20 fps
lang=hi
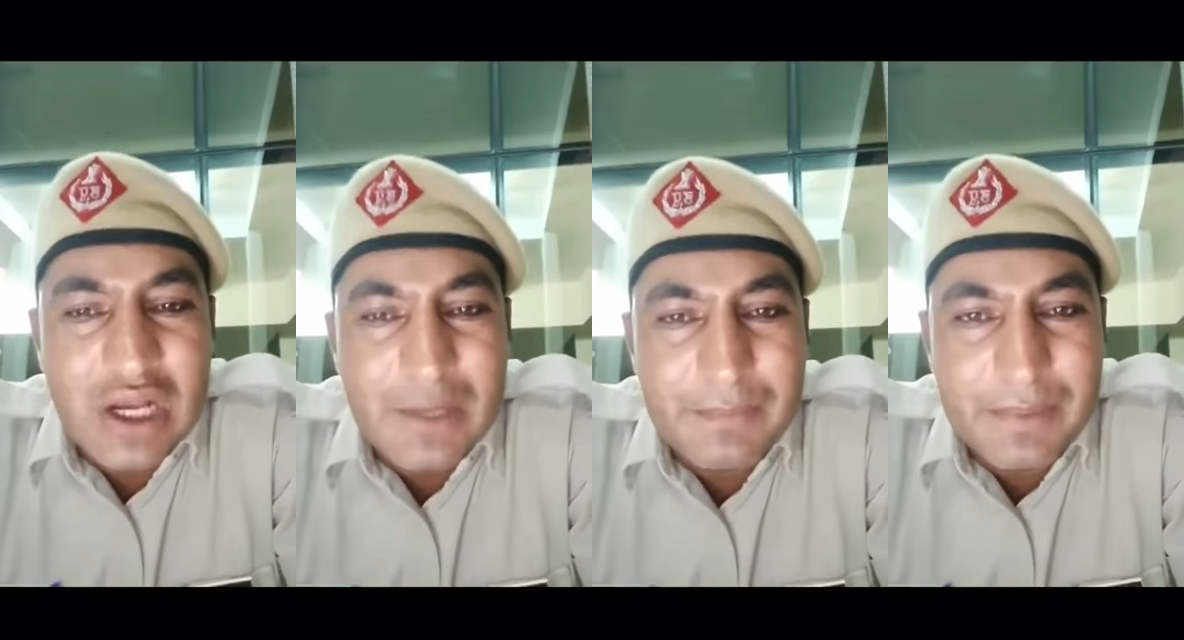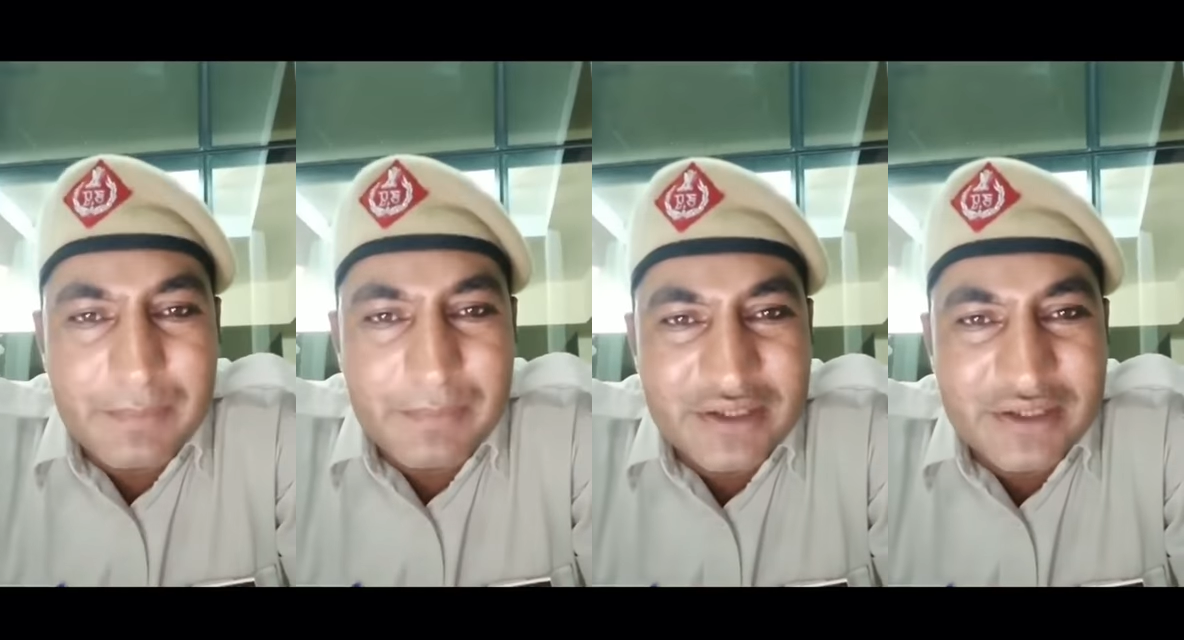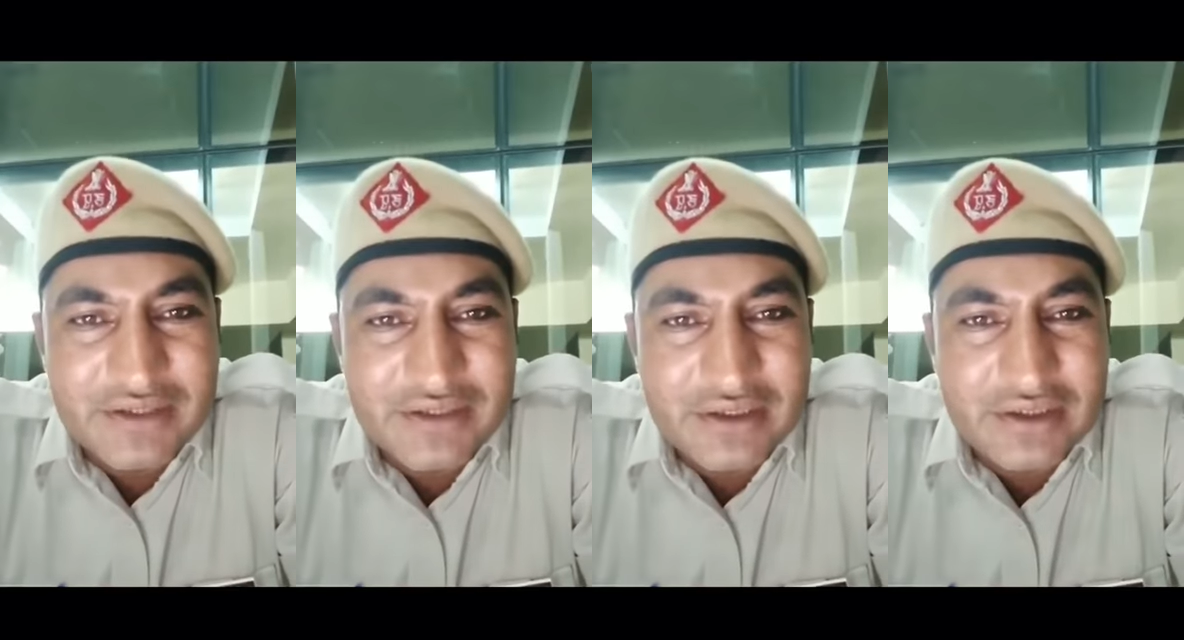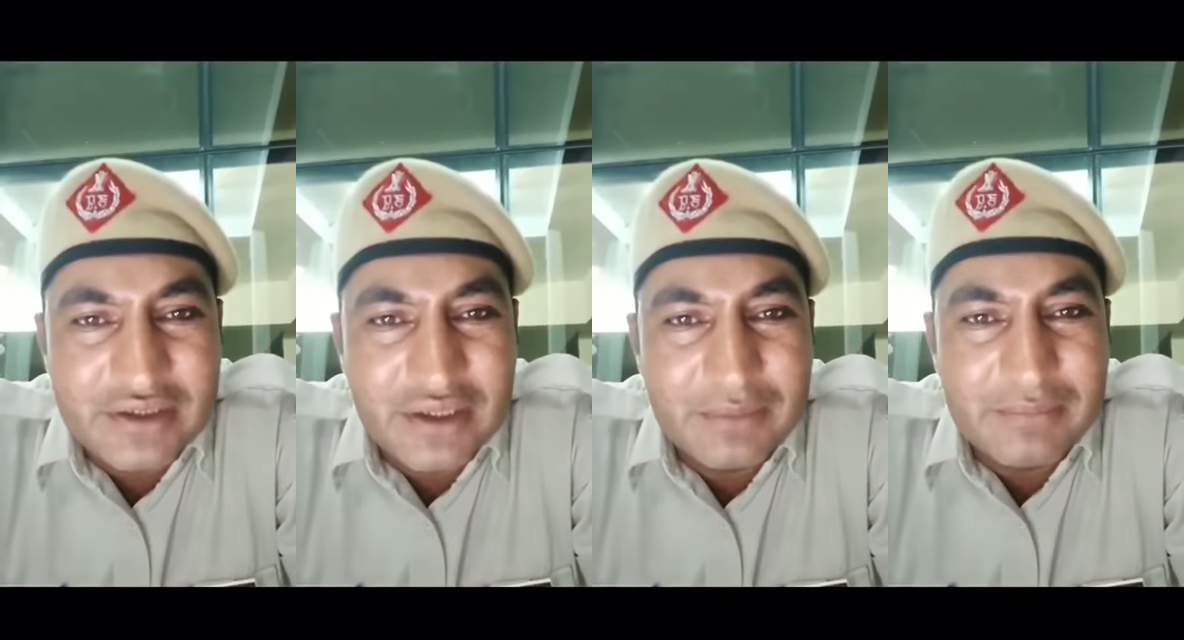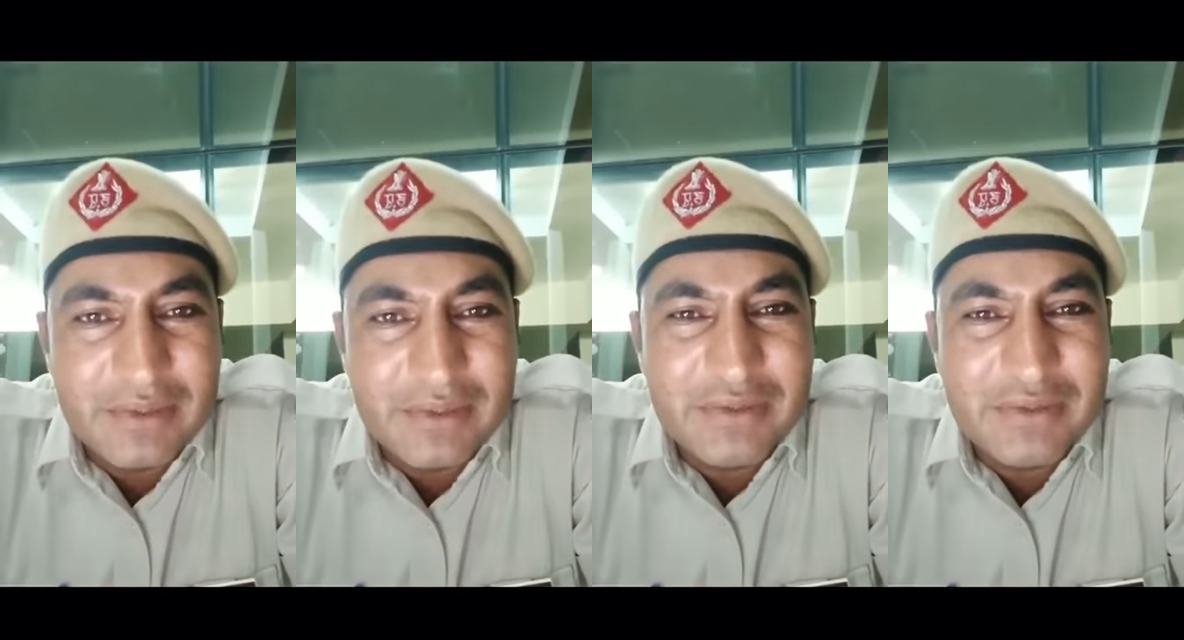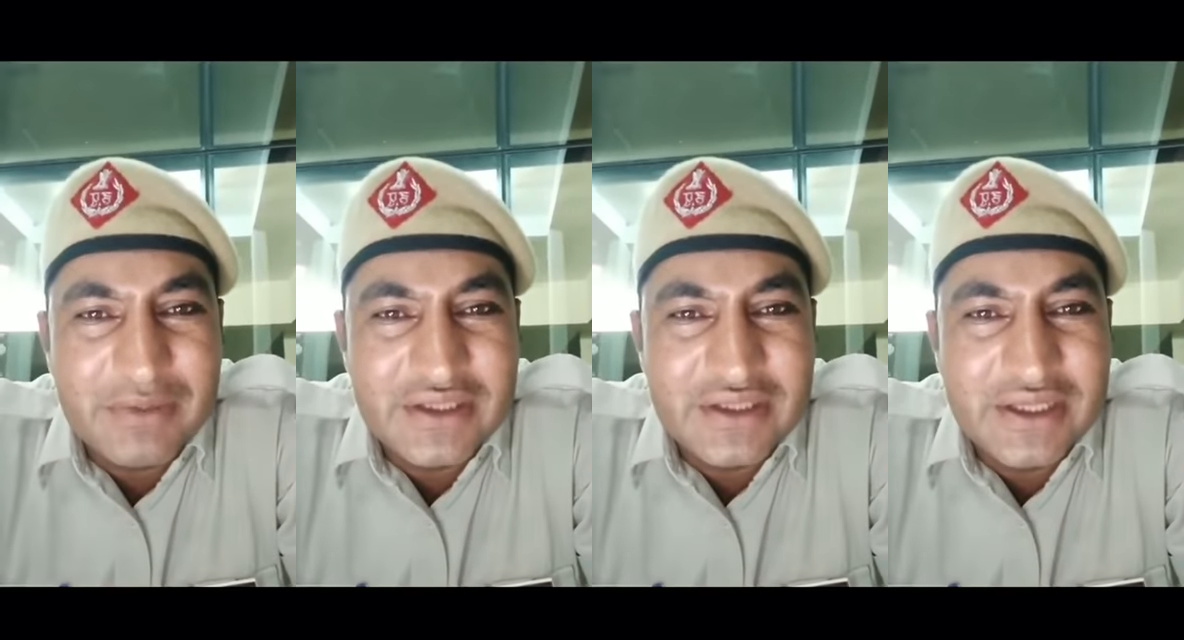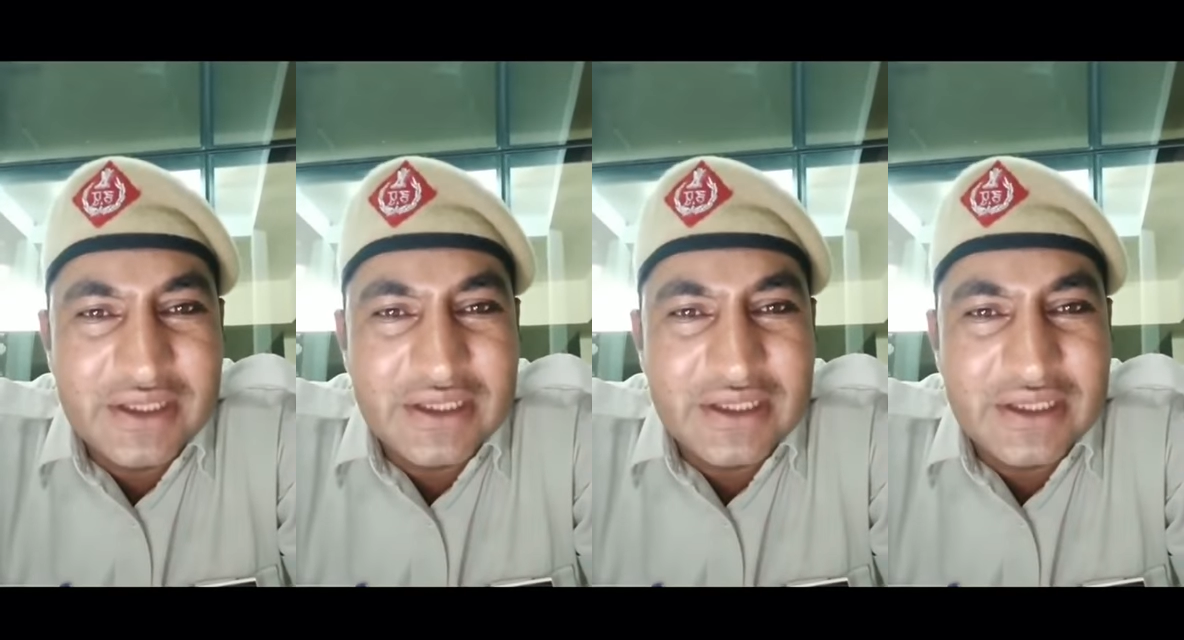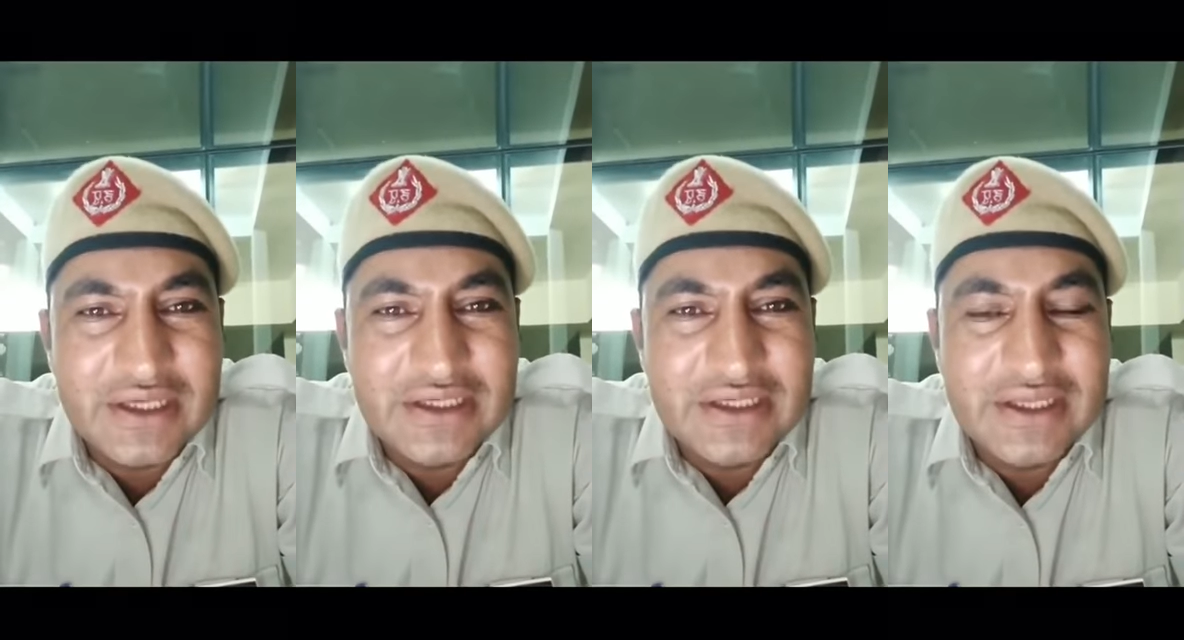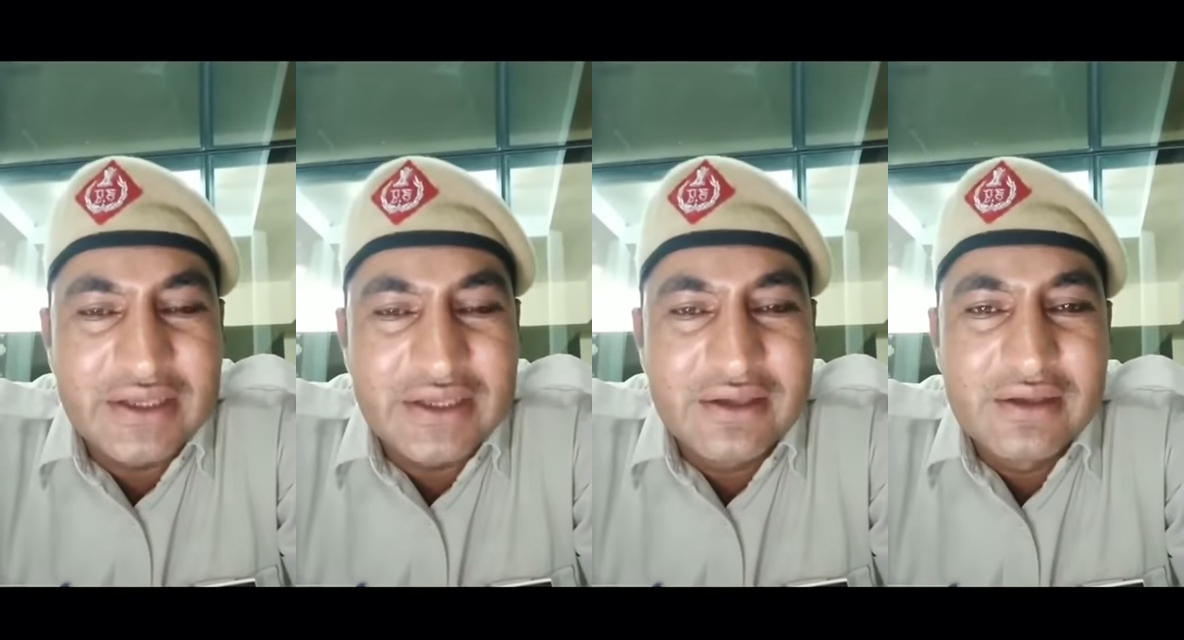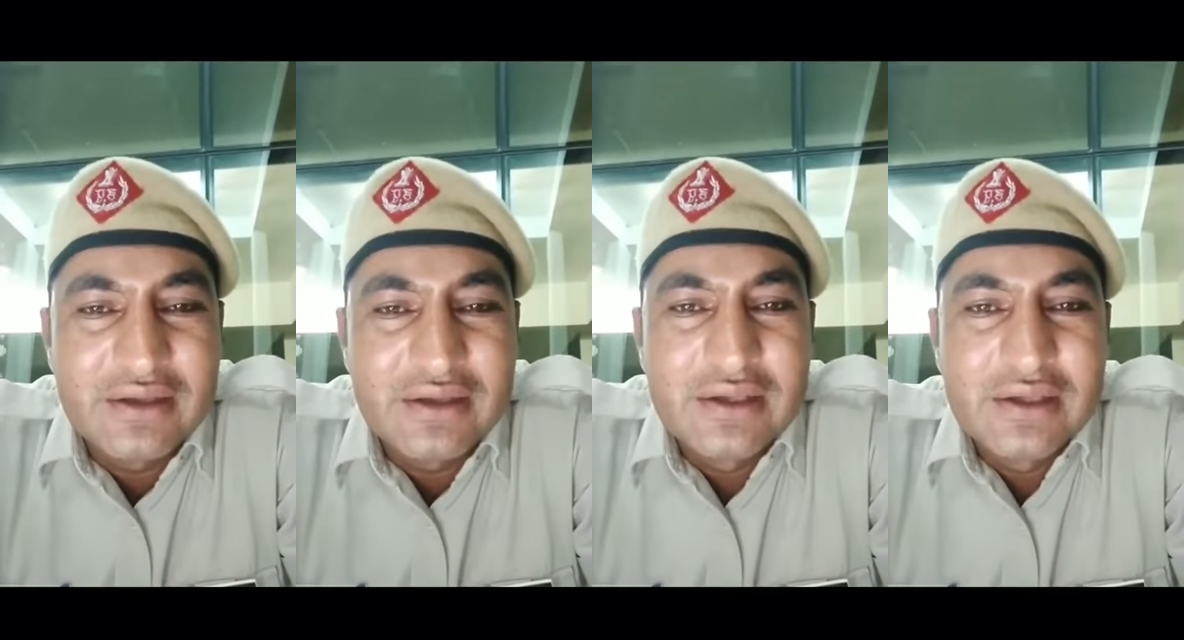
आप अपने चक्कर में बचने के लिए